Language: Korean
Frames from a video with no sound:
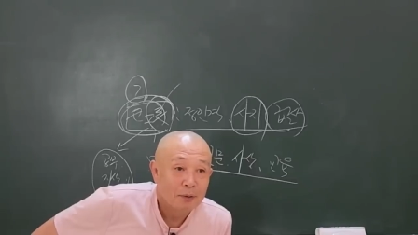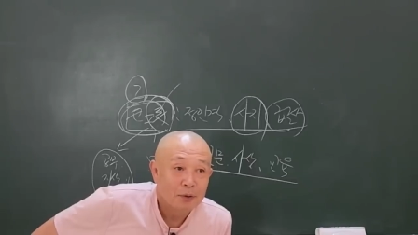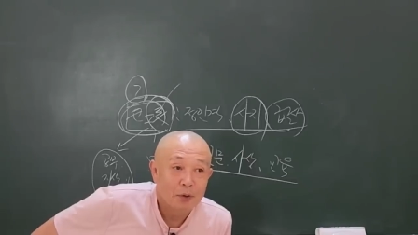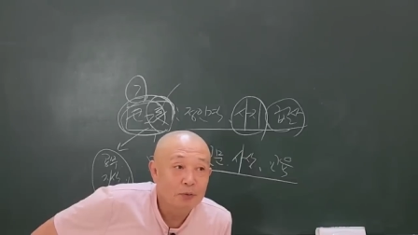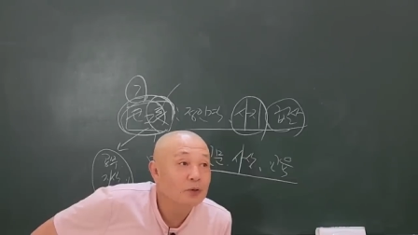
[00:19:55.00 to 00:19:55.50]

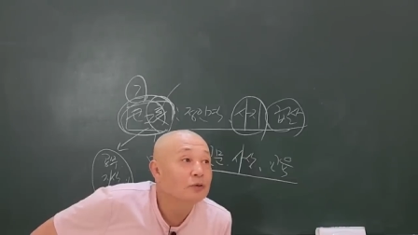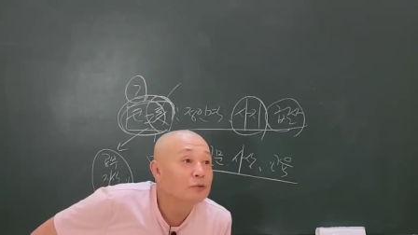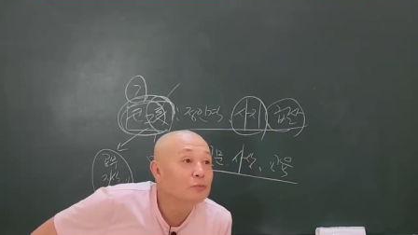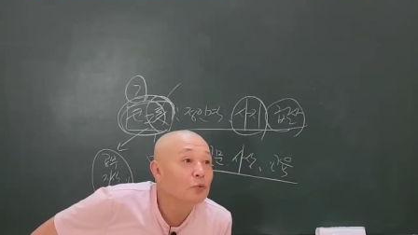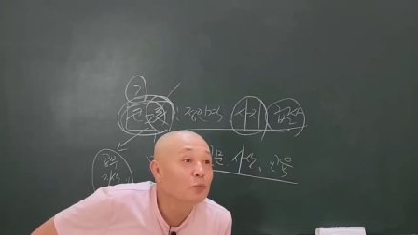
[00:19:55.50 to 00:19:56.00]
겨울에
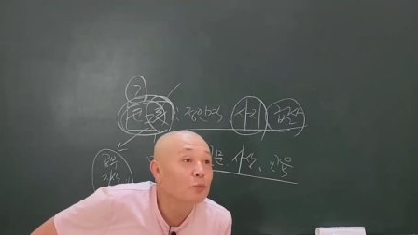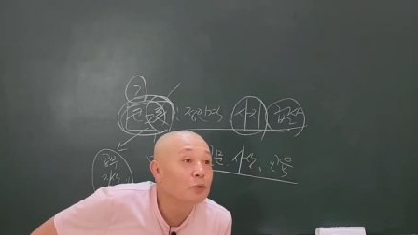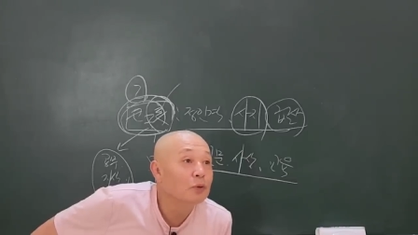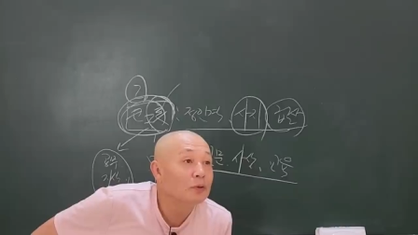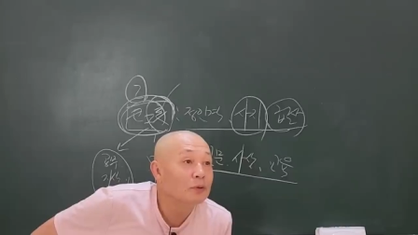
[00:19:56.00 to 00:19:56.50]
을목
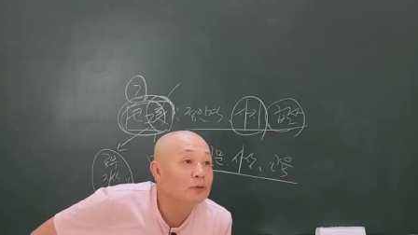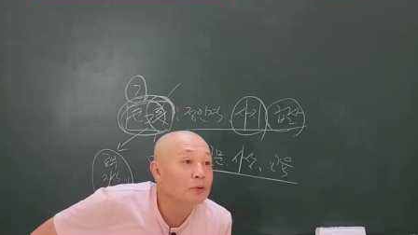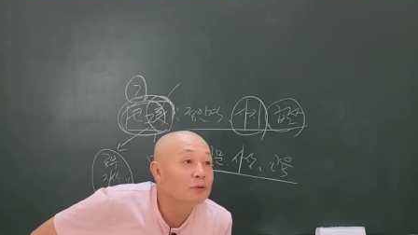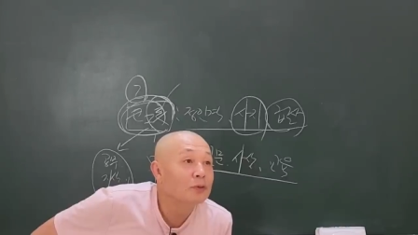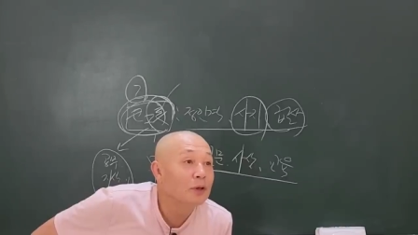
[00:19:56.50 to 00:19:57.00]
보면,
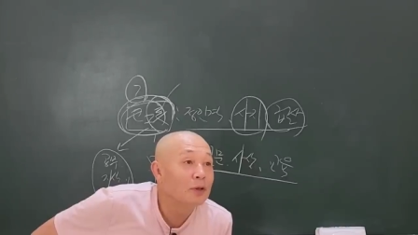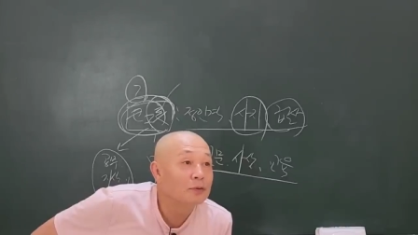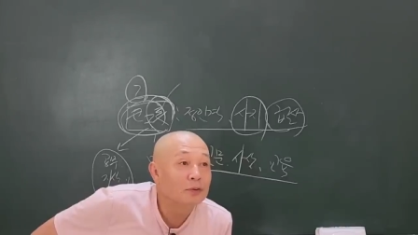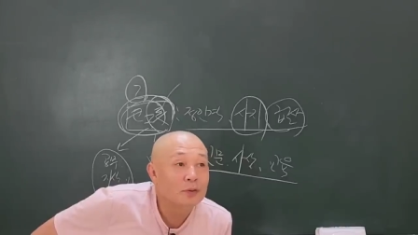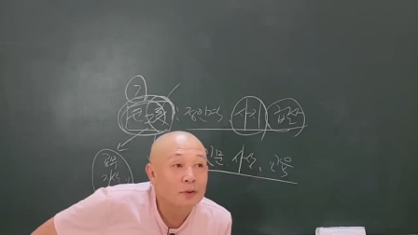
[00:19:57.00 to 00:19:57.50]
어, 때
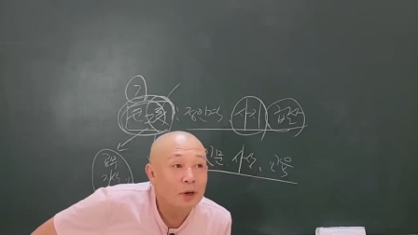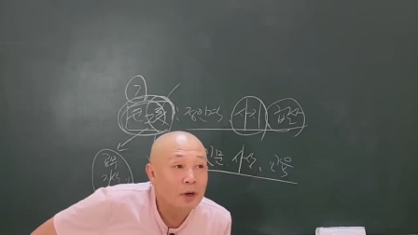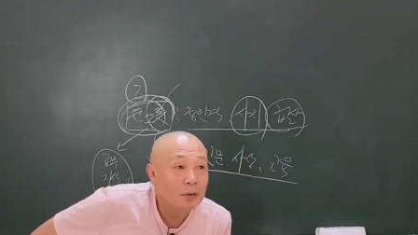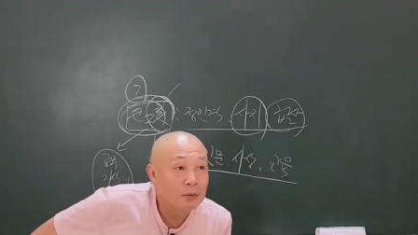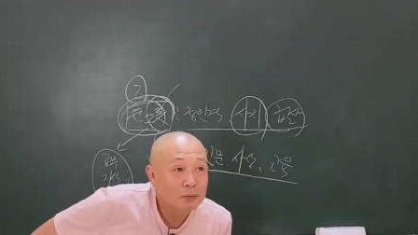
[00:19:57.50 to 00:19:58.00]
저거,
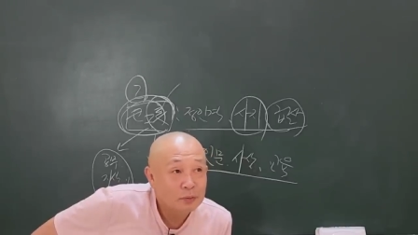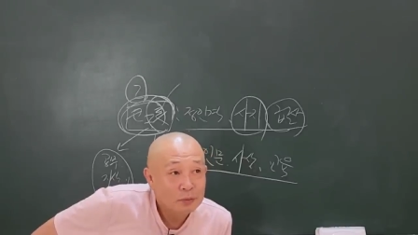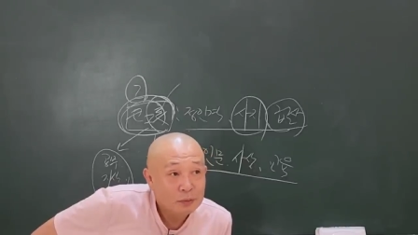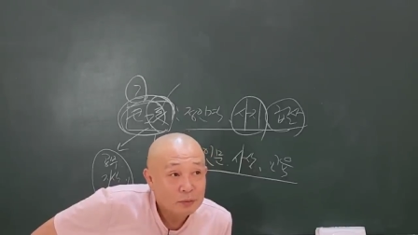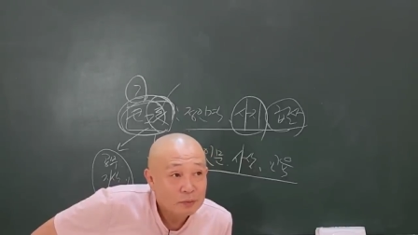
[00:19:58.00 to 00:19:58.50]
아우,
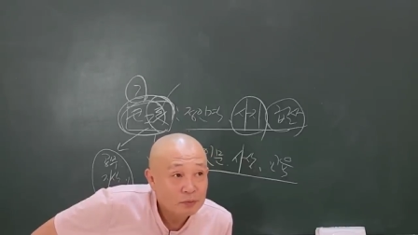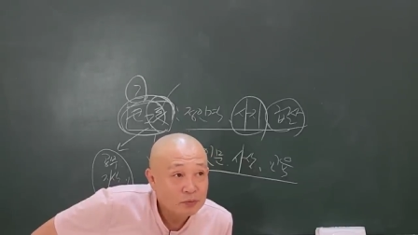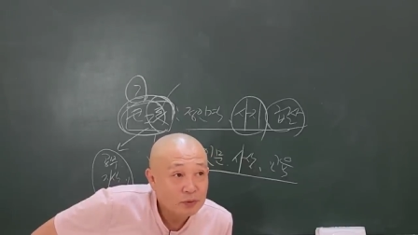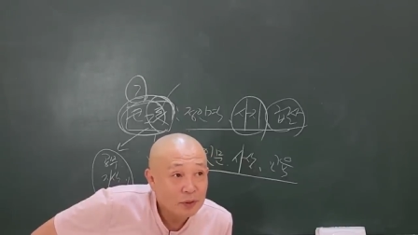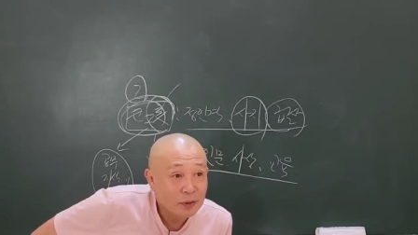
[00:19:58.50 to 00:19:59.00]

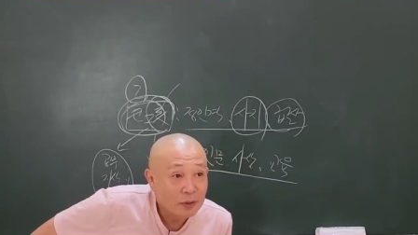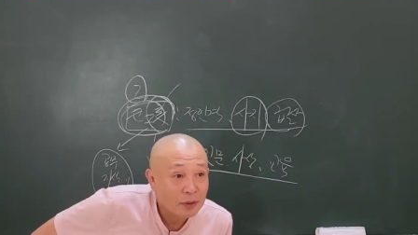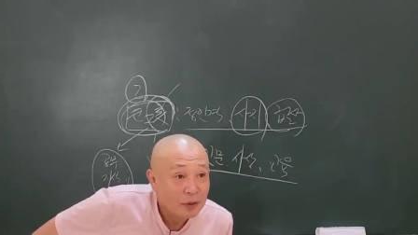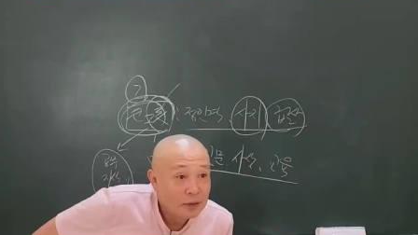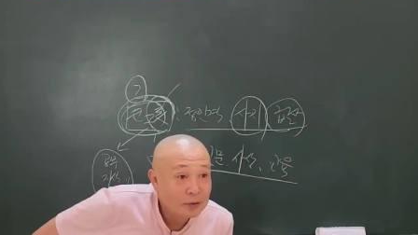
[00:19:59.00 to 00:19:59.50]
불쌍해.
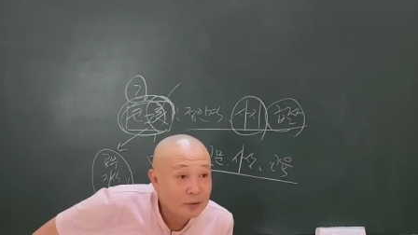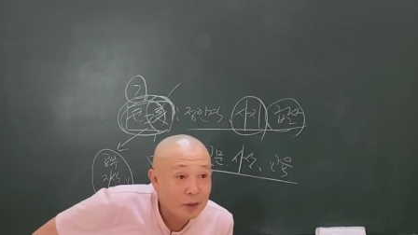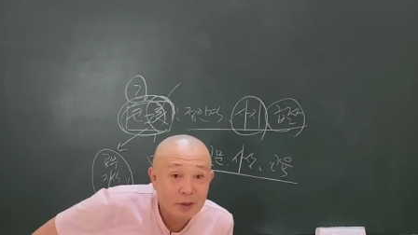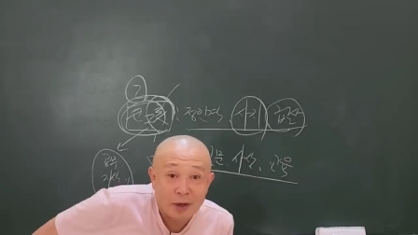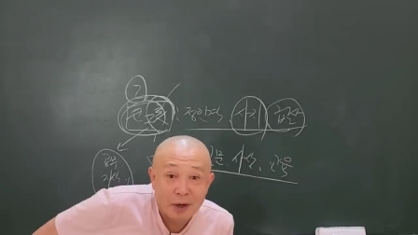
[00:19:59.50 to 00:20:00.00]
이럴
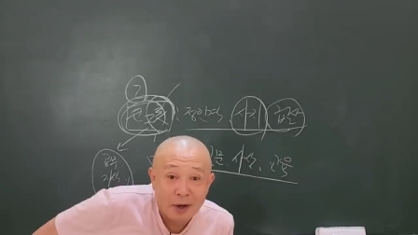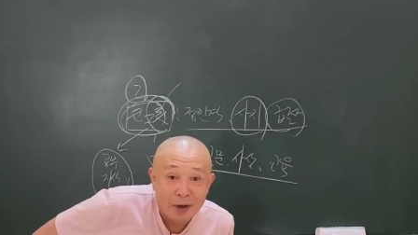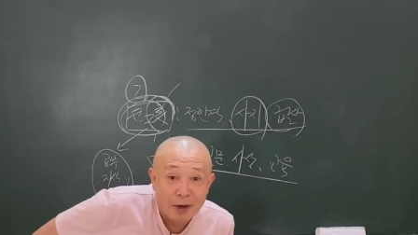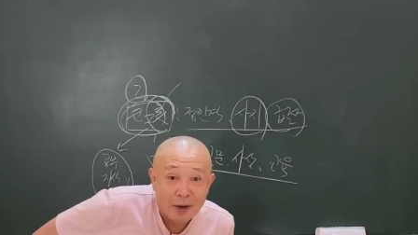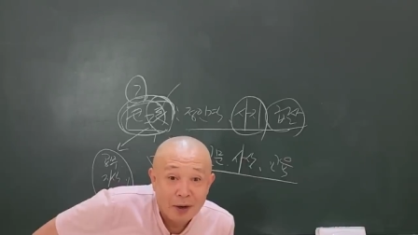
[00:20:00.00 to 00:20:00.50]
거
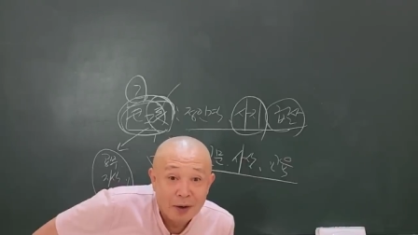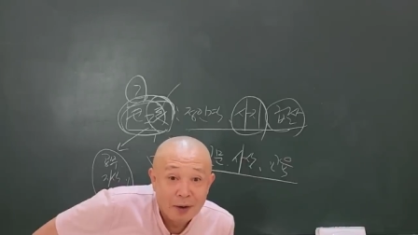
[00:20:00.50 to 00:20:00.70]
아니야.